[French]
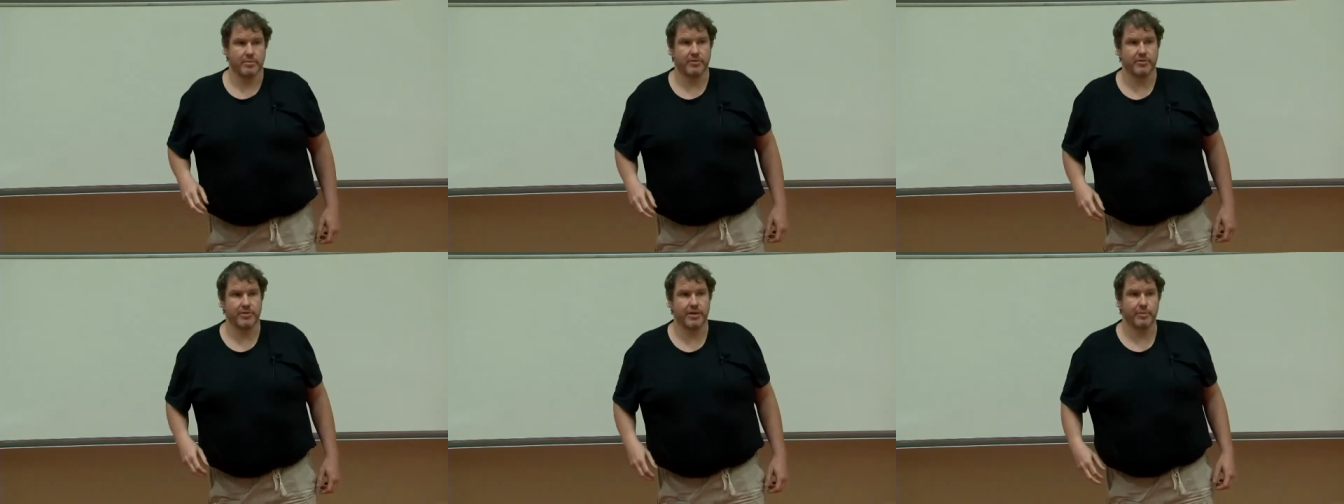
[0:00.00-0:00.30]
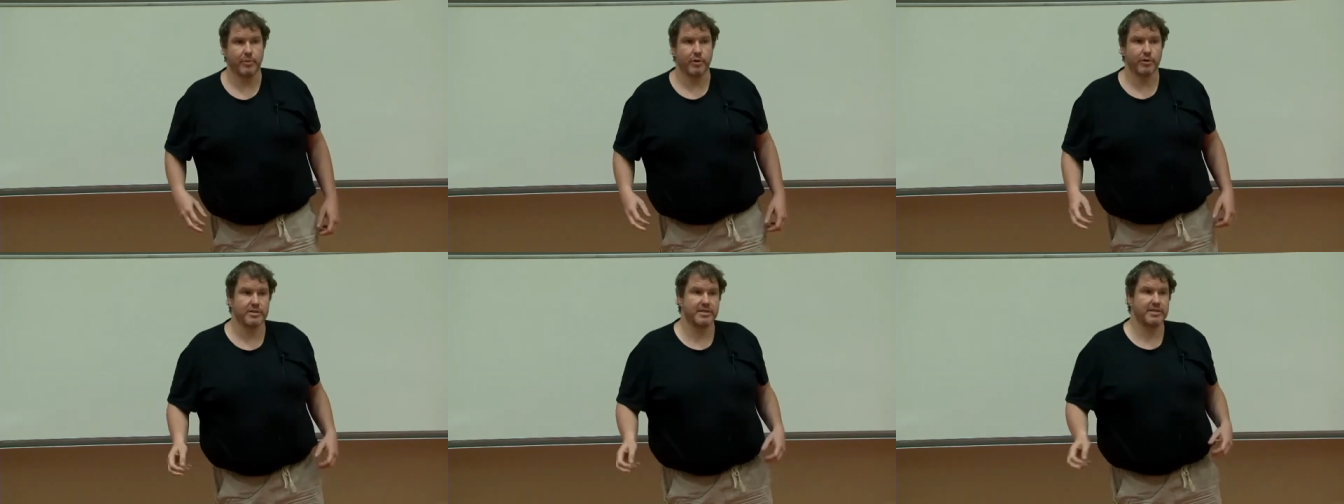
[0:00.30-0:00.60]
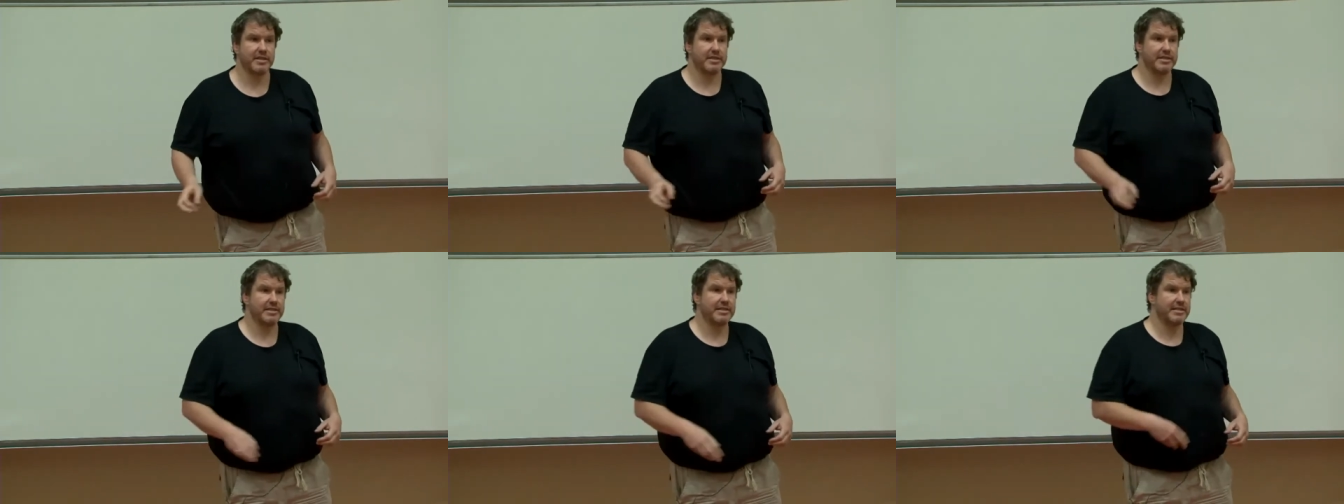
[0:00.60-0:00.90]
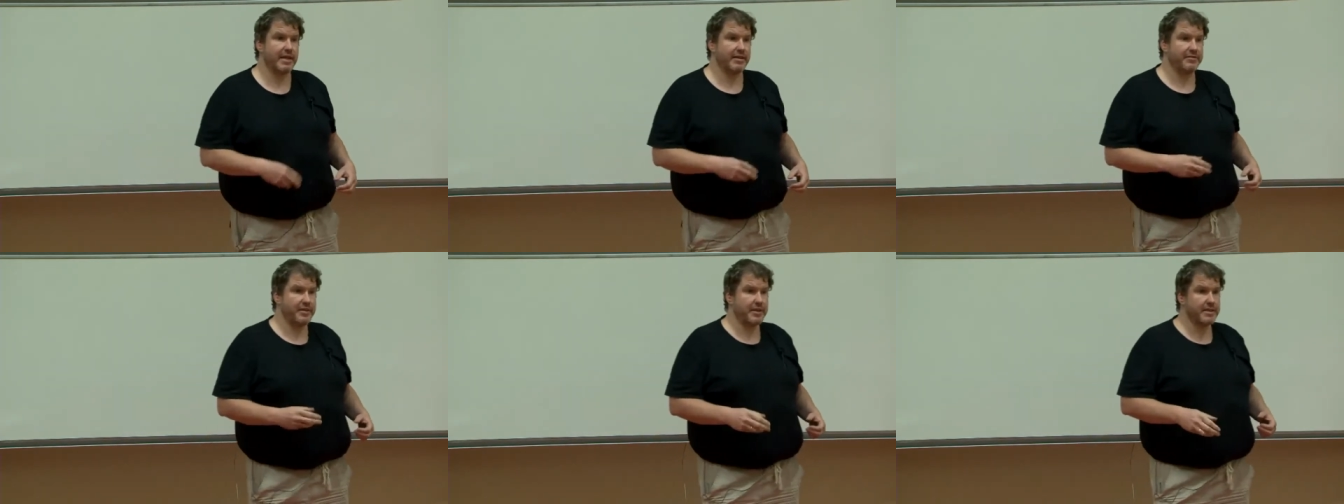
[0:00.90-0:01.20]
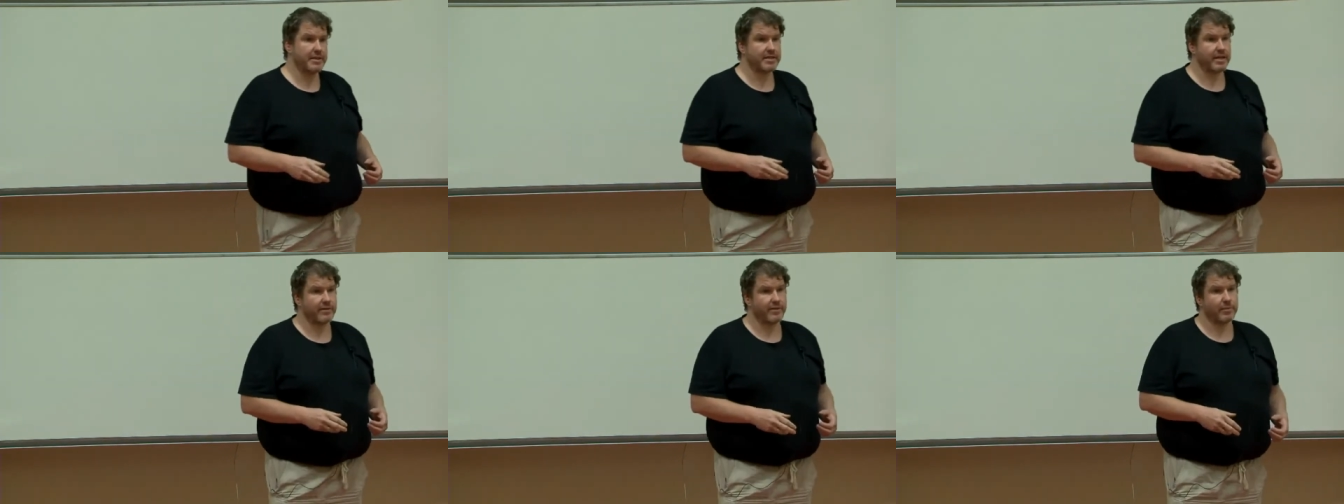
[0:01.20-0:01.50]
Évidemment, si cette liste est
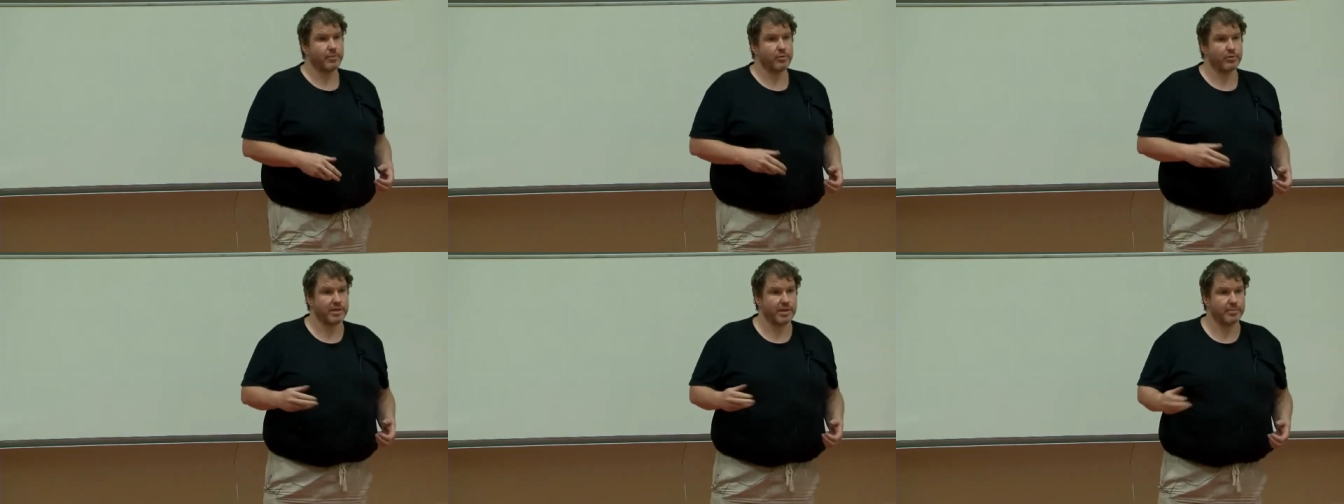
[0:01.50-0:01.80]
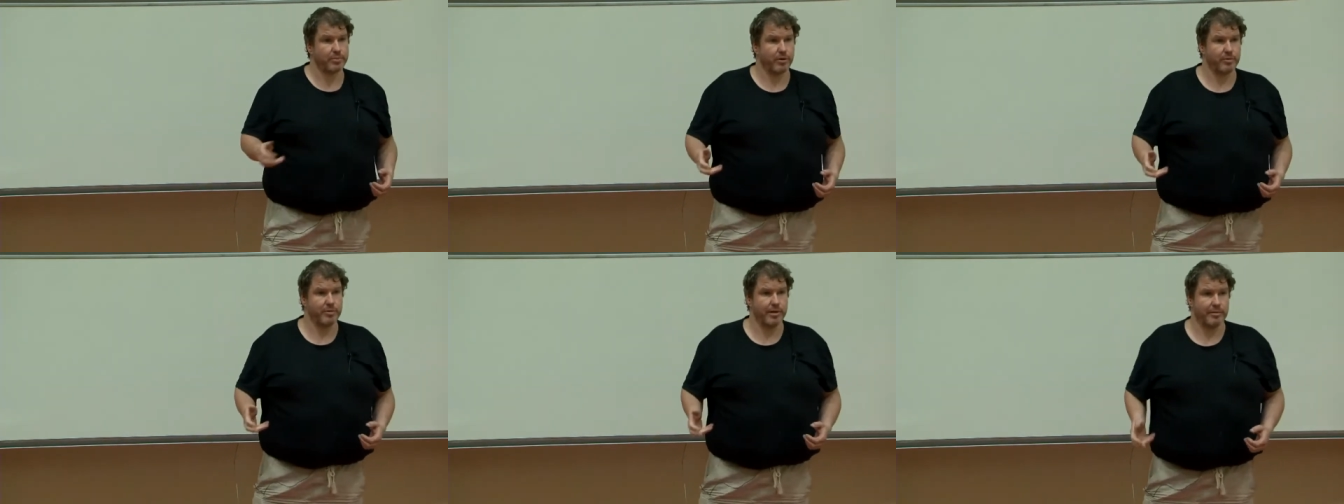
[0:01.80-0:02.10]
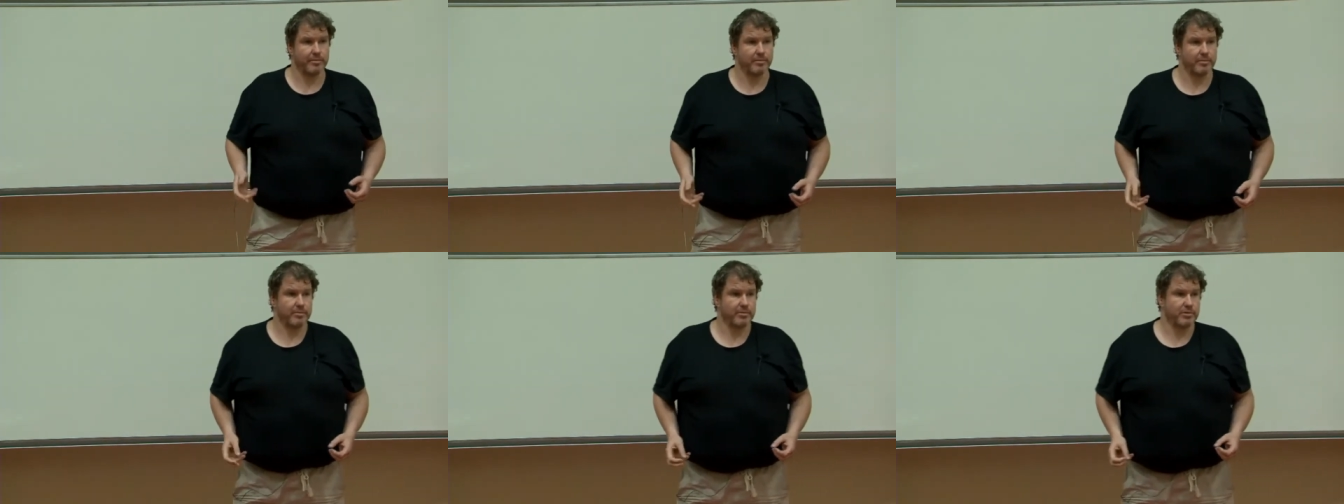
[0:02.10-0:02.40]
vide, ça va poser problème.